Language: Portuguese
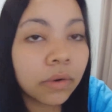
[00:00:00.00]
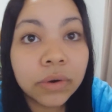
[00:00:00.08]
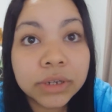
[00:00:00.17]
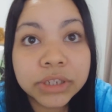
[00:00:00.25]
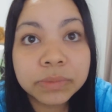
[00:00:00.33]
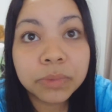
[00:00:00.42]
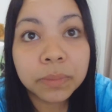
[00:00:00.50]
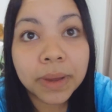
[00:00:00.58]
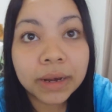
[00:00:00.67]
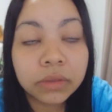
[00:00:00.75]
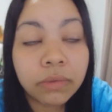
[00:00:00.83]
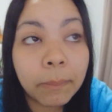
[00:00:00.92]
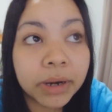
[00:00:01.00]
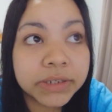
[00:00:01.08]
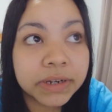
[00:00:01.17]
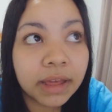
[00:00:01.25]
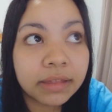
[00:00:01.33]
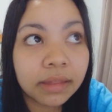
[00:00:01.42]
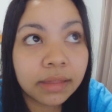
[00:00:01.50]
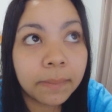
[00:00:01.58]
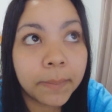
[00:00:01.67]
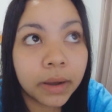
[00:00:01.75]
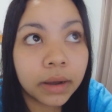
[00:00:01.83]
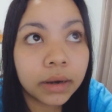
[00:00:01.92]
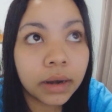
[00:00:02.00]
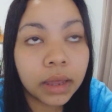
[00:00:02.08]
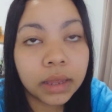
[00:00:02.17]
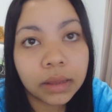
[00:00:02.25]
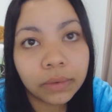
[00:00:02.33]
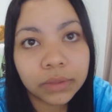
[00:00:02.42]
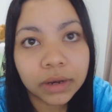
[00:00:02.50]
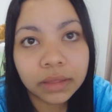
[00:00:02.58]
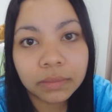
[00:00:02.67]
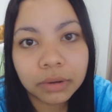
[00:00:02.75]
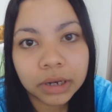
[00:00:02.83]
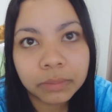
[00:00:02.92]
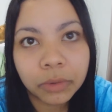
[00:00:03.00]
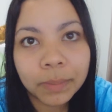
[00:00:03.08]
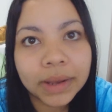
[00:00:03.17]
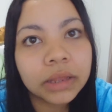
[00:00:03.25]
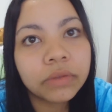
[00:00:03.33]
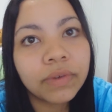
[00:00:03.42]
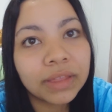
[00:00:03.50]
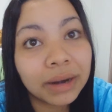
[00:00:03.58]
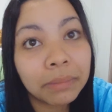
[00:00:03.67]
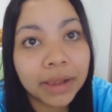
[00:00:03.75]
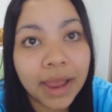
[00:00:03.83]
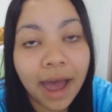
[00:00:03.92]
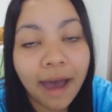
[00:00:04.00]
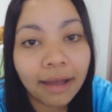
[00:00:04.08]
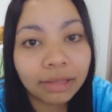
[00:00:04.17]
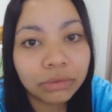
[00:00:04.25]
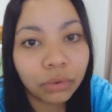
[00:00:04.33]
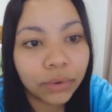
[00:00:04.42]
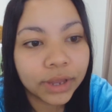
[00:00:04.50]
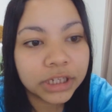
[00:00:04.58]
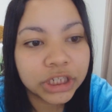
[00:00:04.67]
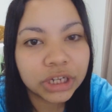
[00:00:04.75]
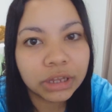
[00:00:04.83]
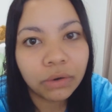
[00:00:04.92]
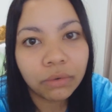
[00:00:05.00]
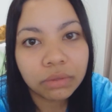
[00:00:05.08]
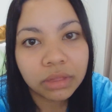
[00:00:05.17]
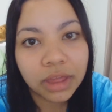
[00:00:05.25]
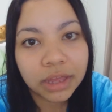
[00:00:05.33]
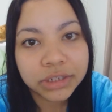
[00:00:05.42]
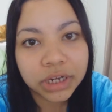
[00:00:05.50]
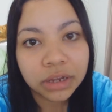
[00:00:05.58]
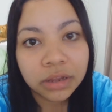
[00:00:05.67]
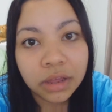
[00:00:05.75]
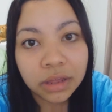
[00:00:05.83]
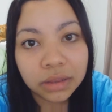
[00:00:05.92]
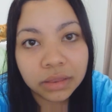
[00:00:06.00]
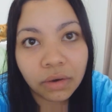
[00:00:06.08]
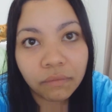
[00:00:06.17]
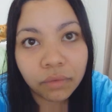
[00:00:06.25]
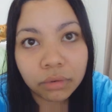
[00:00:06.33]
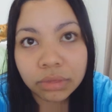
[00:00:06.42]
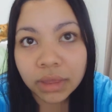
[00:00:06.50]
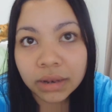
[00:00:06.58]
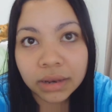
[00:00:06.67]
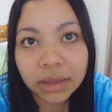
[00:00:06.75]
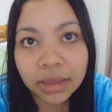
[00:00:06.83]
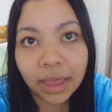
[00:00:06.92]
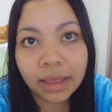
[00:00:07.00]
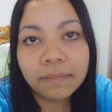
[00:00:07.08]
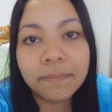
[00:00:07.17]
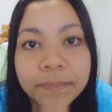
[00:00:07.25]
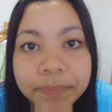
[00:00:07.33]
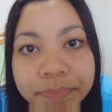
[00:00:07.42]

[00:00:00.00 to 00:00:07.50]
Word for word: hoje meu marido vai partir dessa semana E na outra semana meu marido vai trabalhar à noite, ou seja, não voltei ninguém